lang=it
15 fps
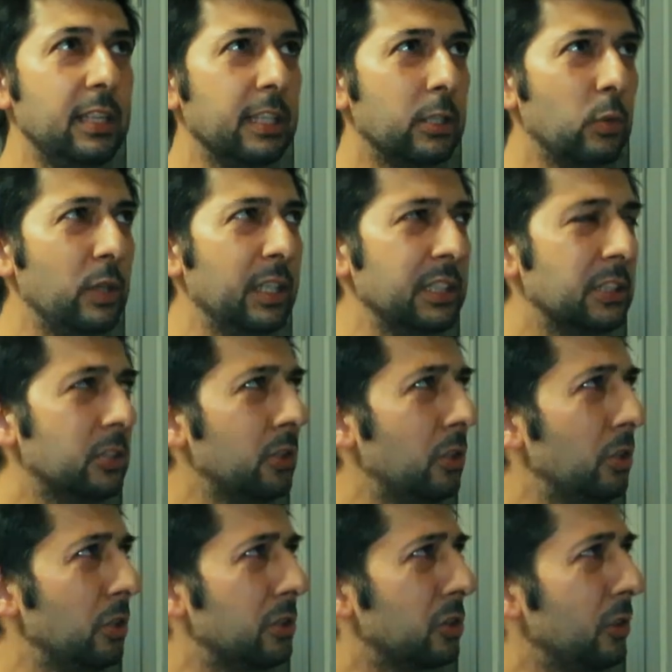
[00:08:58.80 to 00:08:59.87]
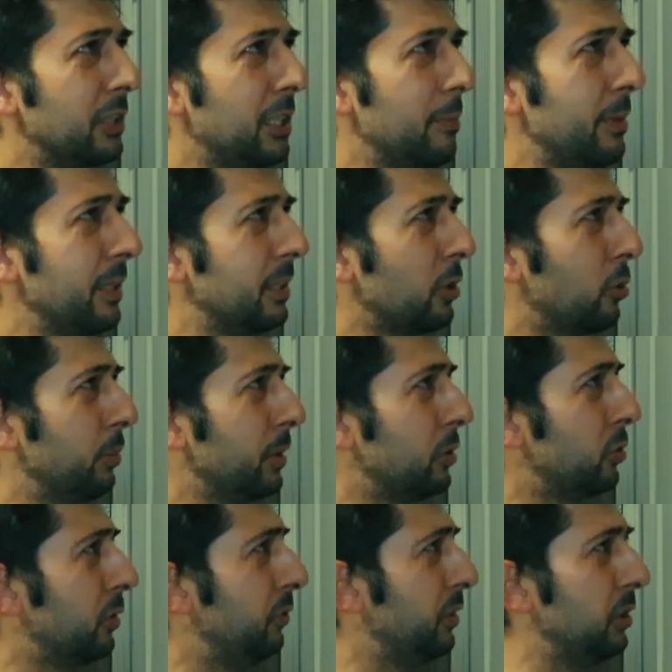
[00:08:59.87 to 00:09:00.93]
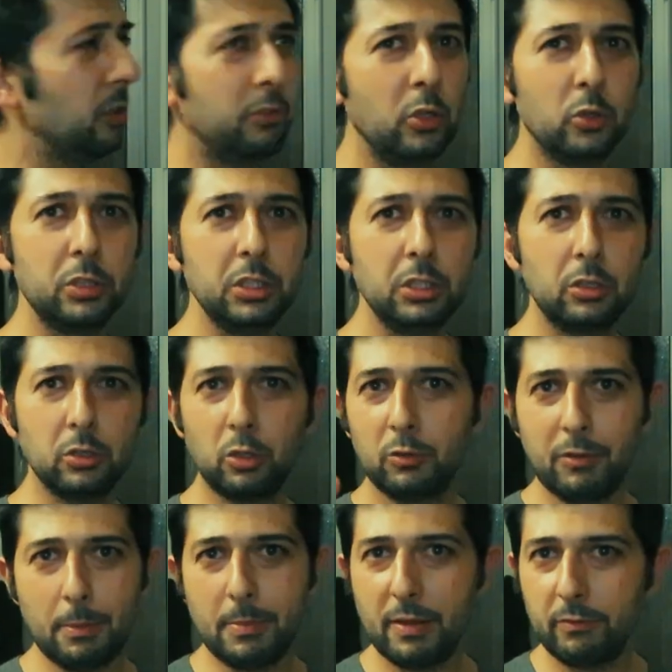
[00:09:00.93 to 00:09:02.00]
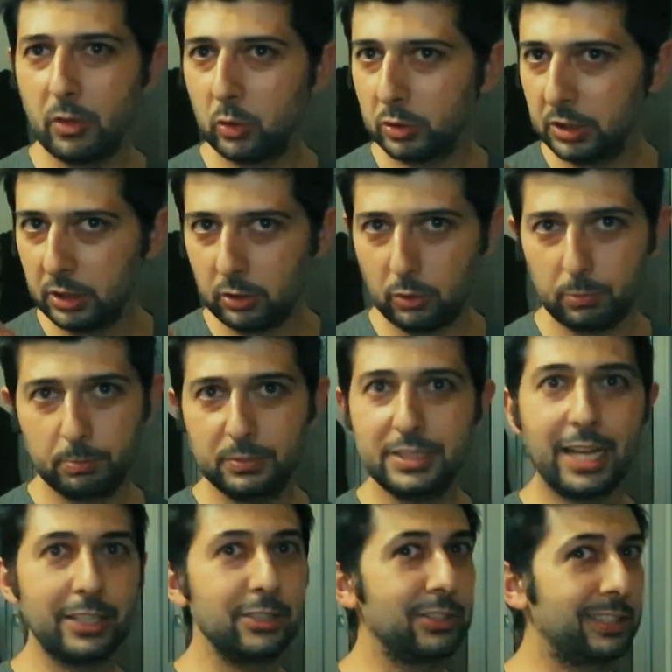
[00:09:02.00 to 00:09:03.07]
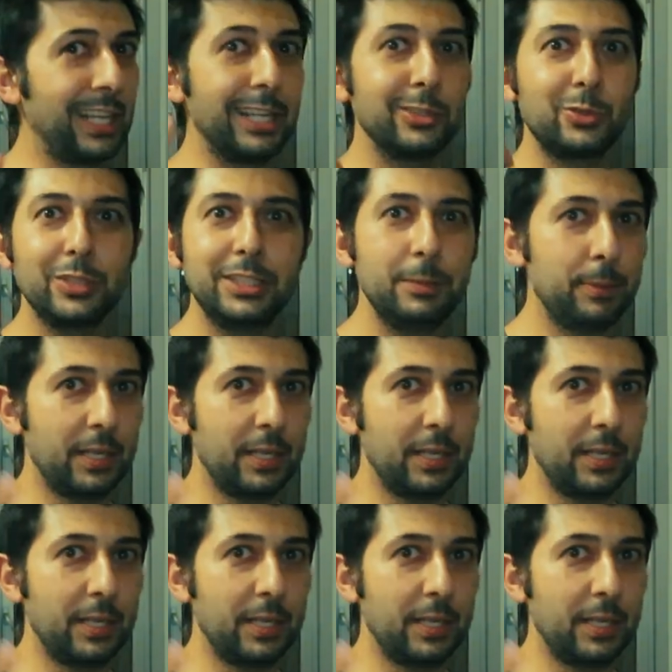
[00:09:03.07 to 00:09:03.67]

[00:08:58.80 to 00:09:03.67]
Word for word: di là di questo solitamente come chiudo il video ve lo dicono vabbè ve lo dico da tanto e di